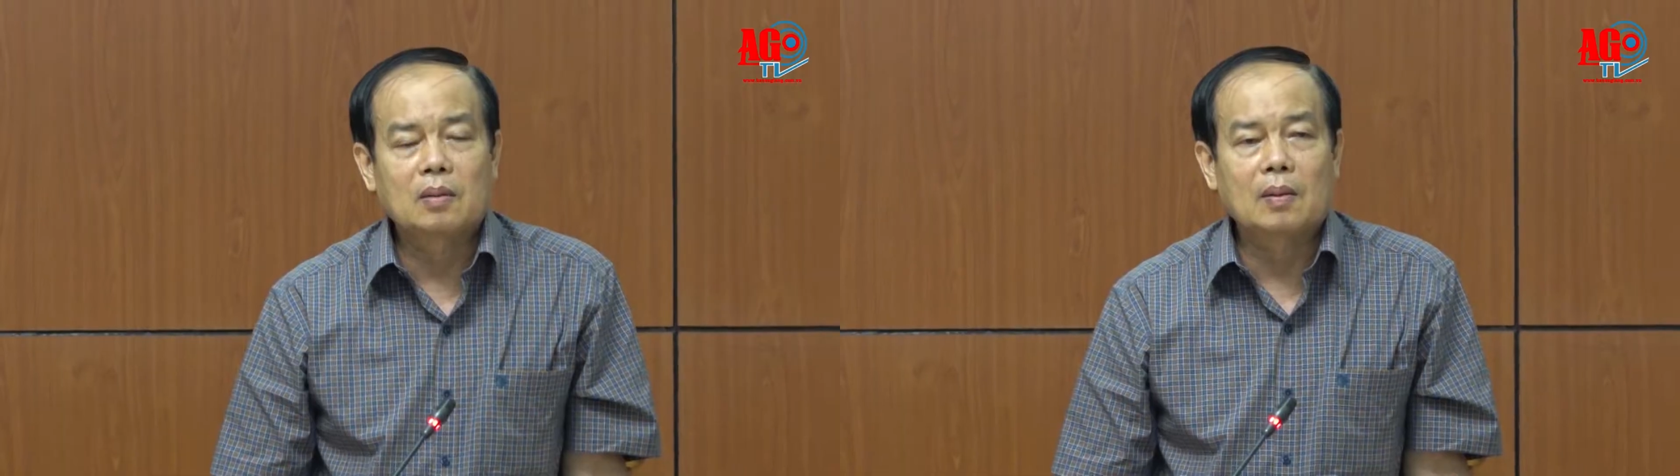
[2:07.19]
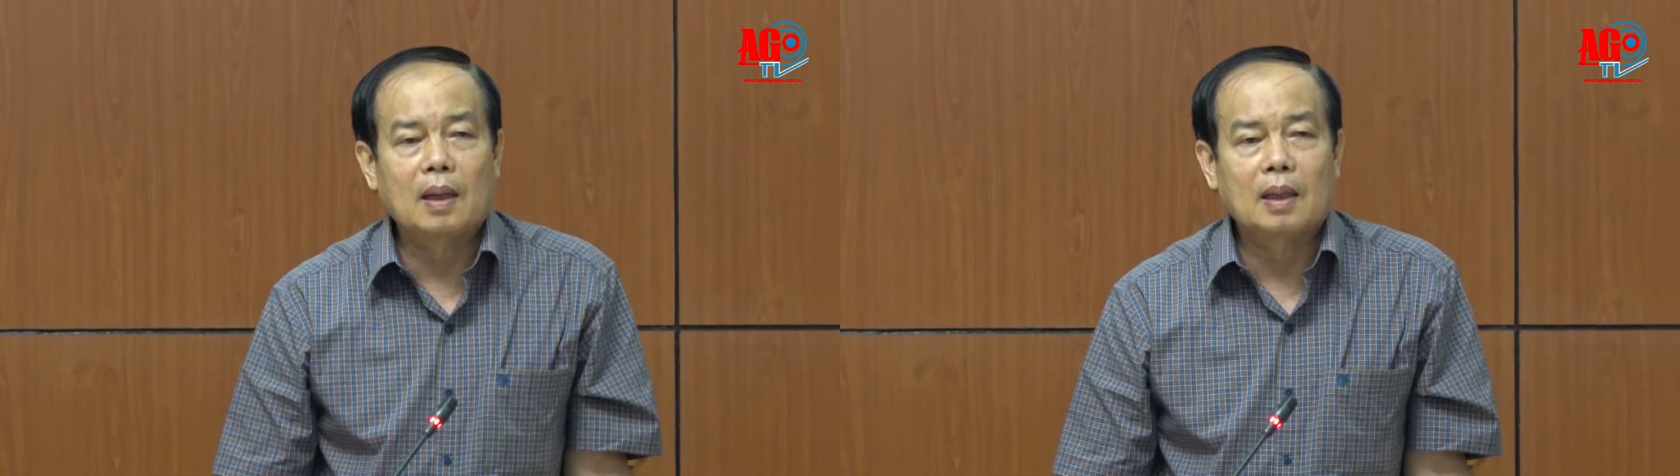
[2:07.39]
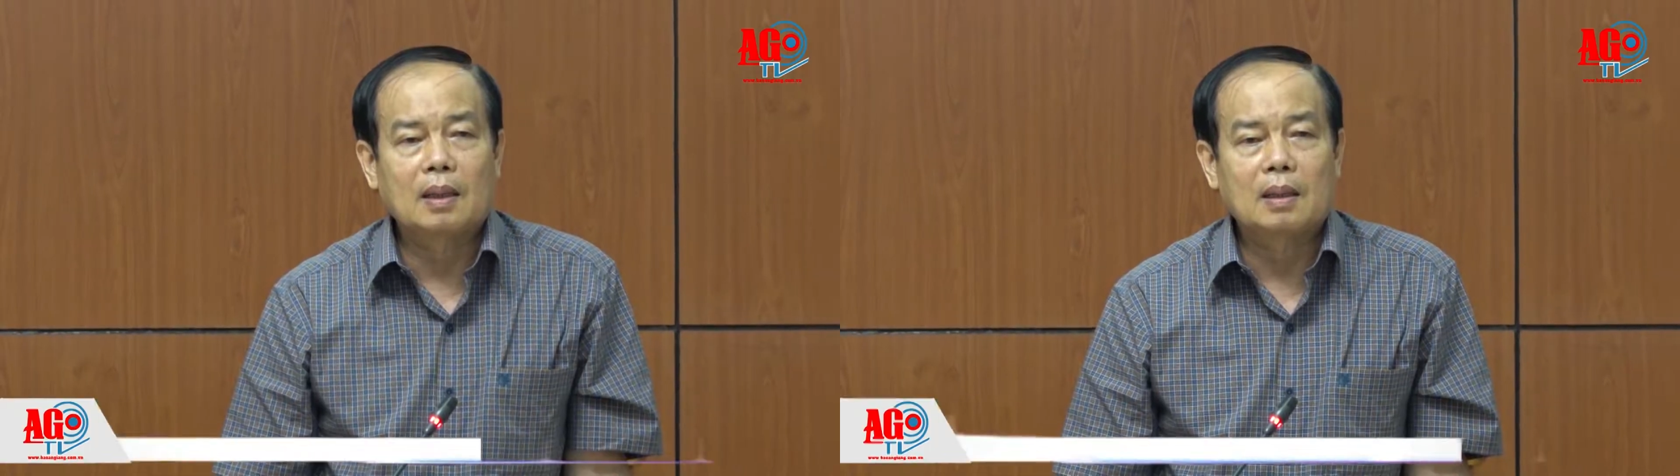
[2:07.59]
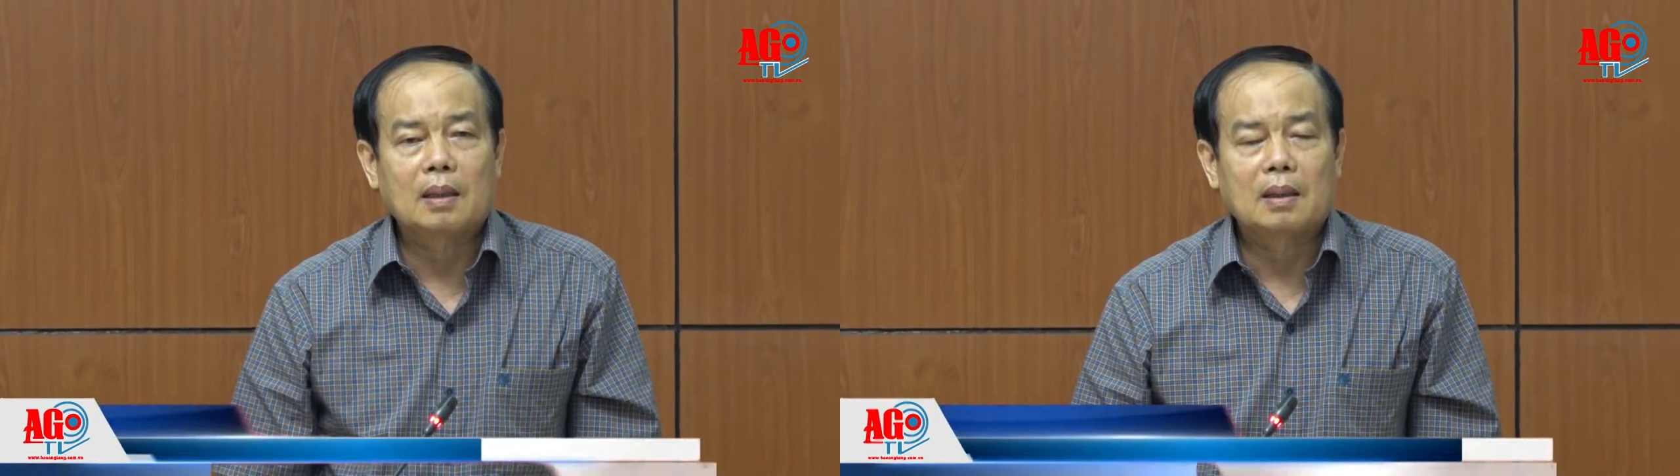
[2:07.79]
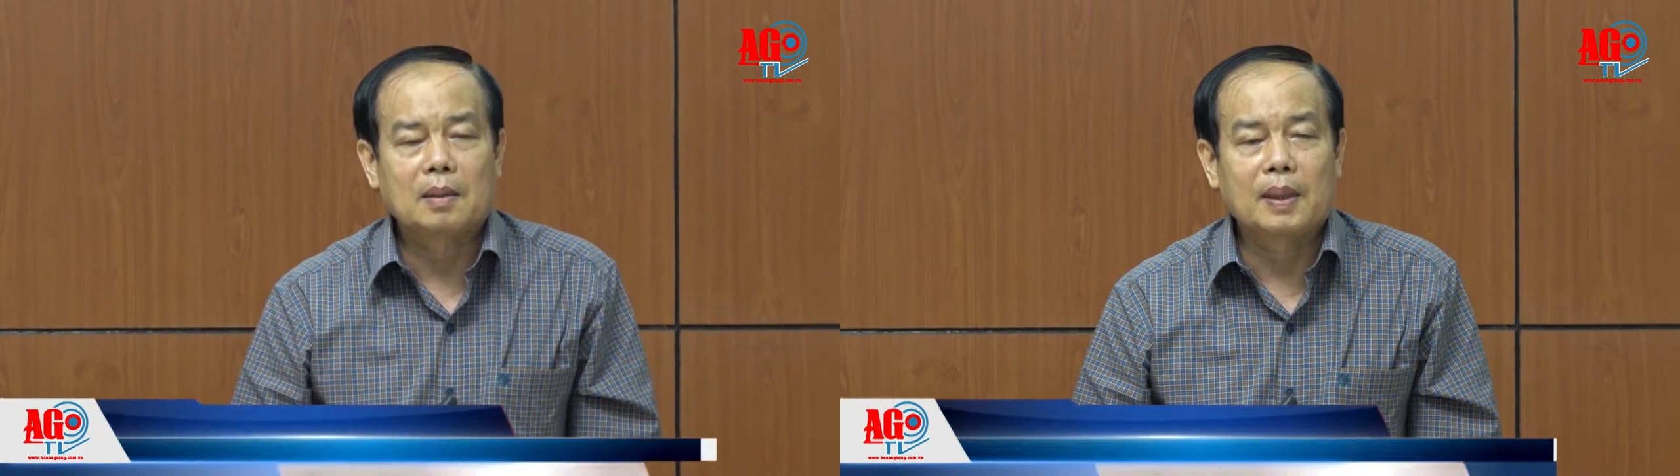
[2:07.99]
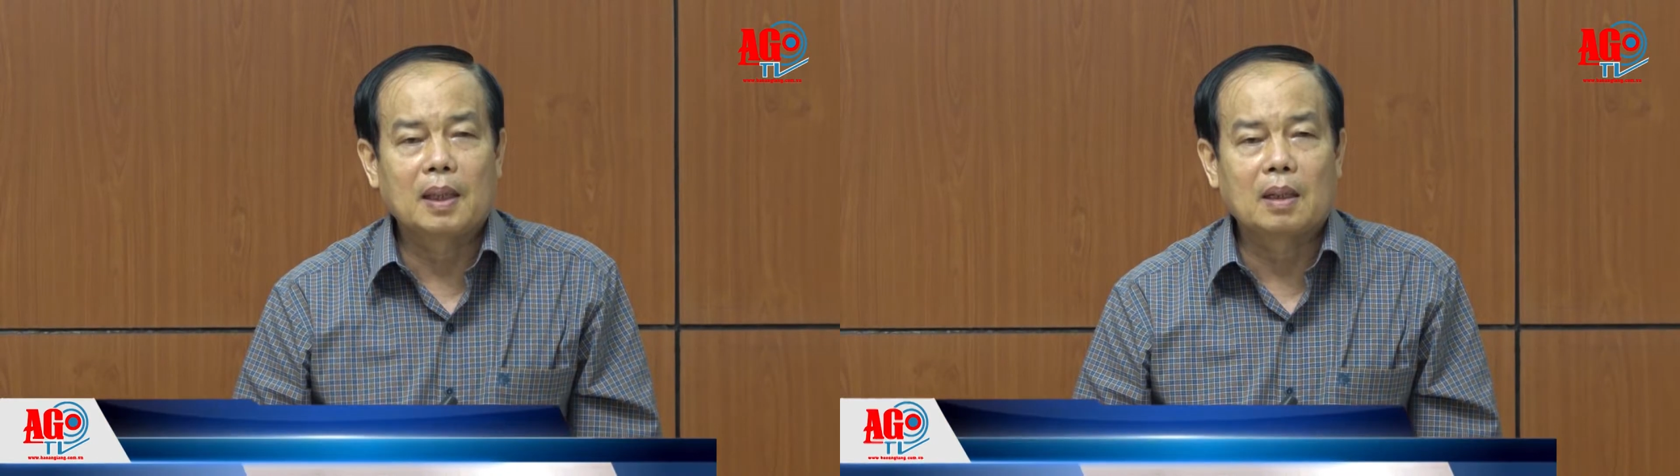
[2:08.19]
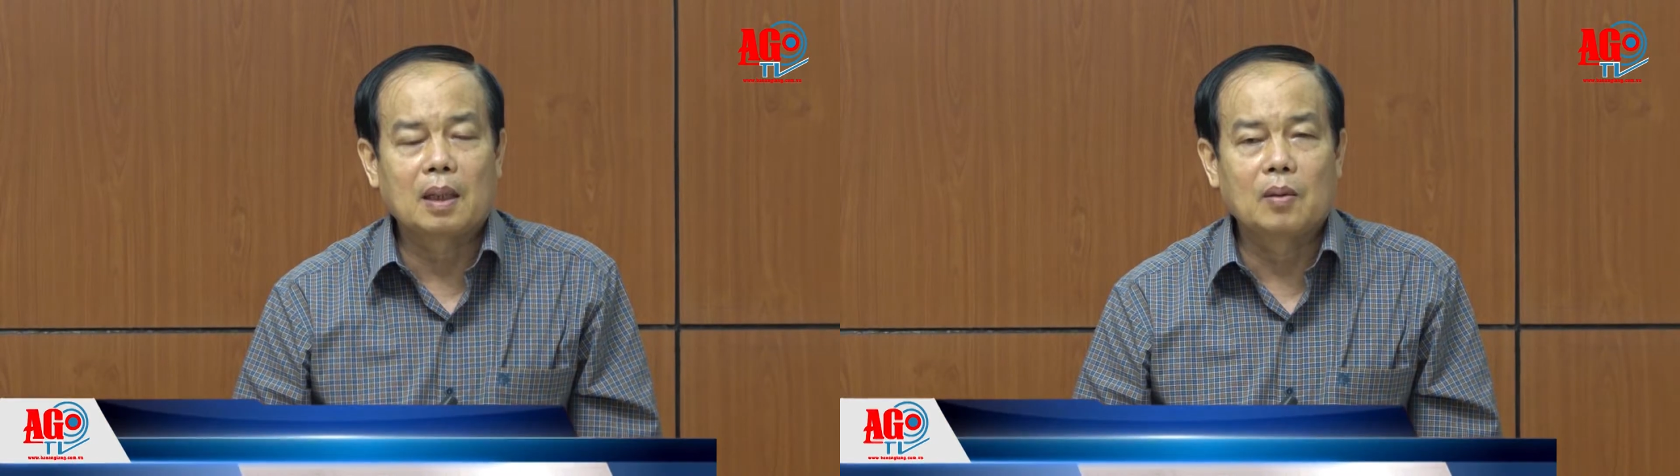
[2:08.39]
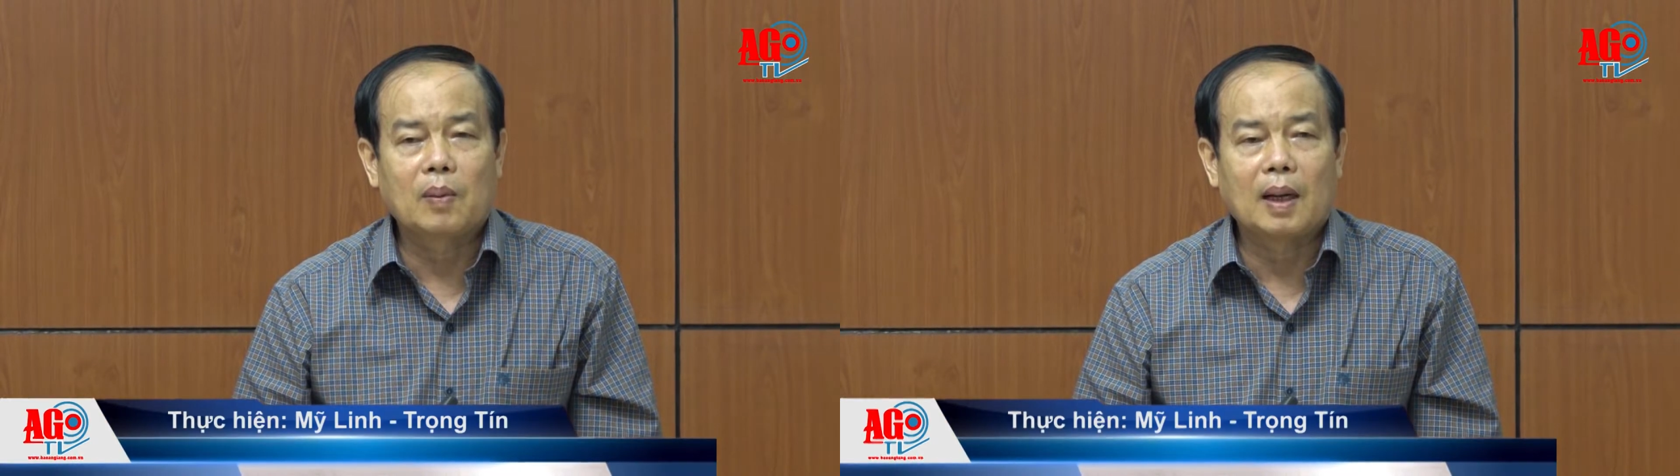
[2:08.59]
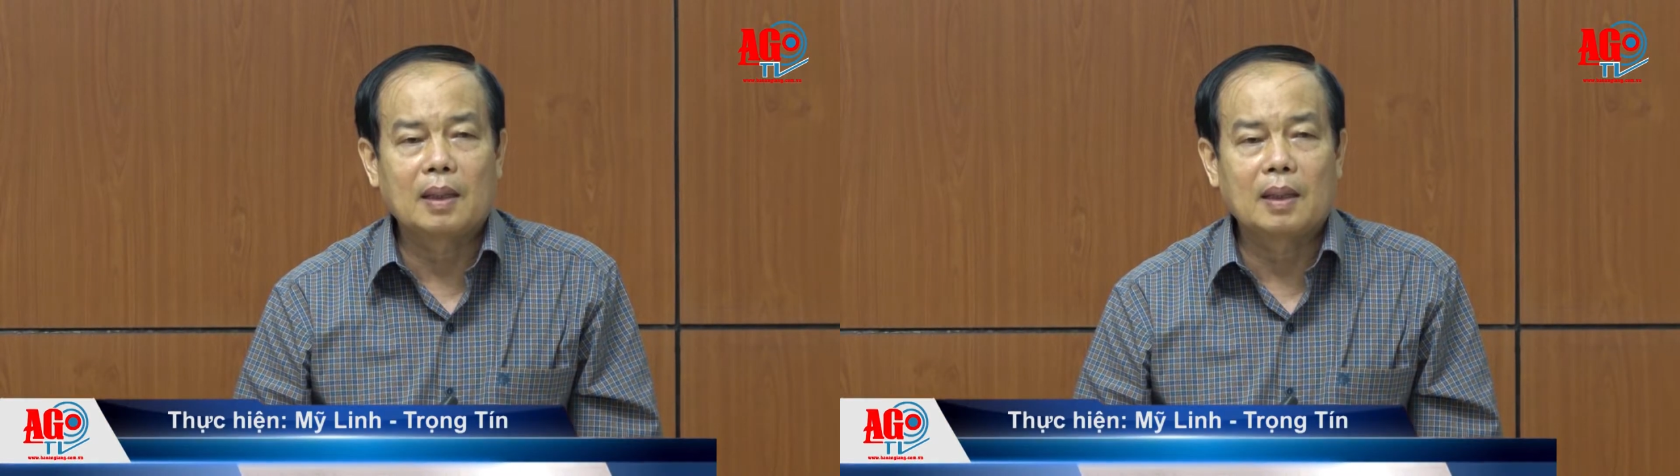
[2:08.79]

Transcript: về chương trình xây dựng cụm